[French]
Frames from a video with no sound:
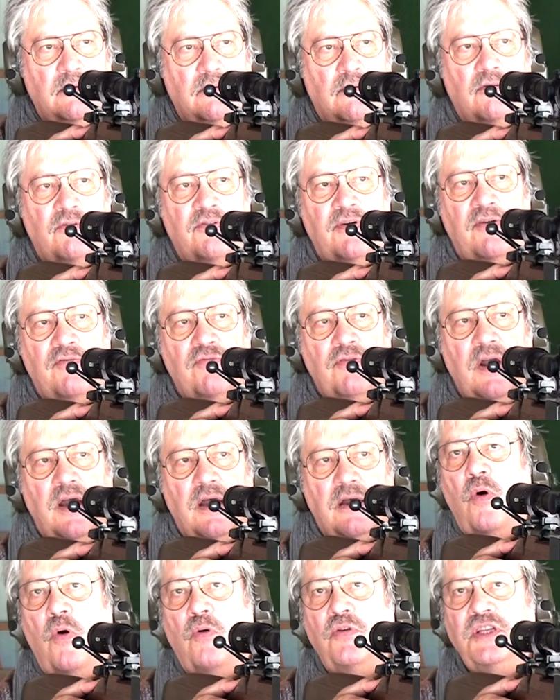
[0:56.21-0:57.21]
on va
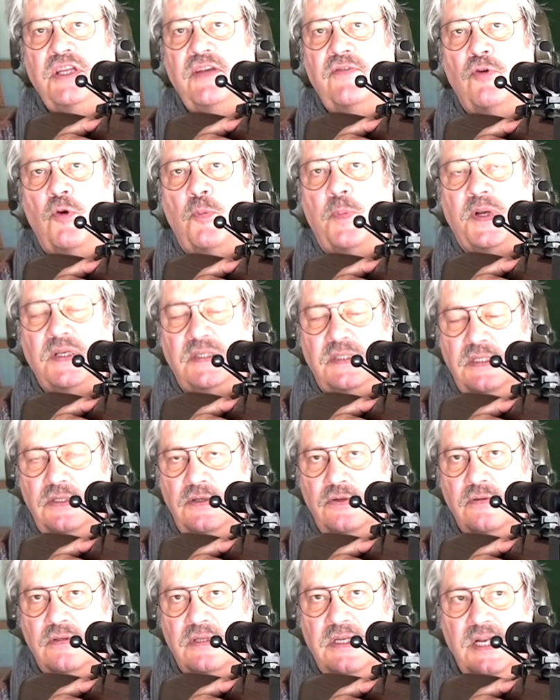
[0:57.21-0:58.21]
voir au niveau
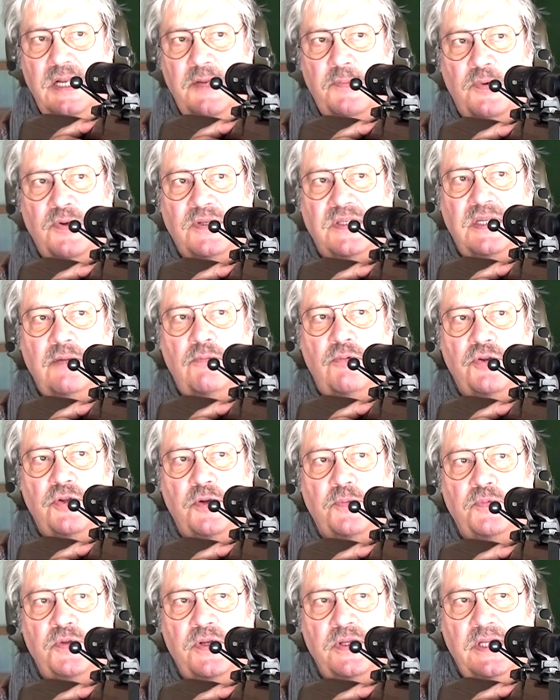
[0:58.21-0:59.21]
précision ce qu'il est possible
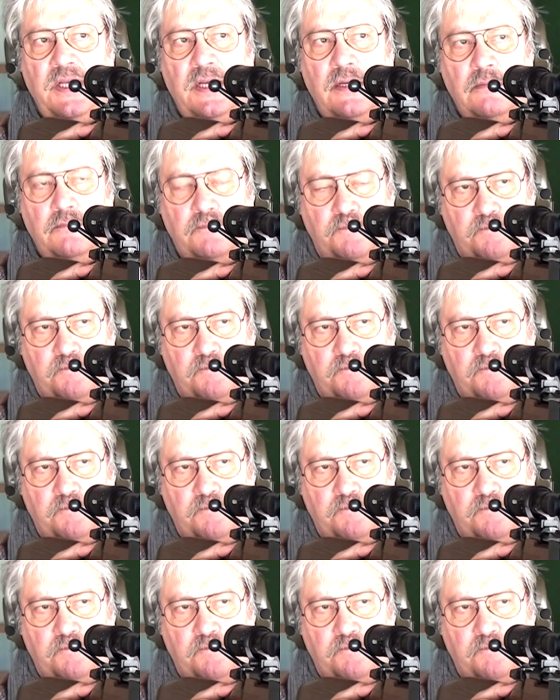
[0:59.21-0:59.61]
d'obtenir.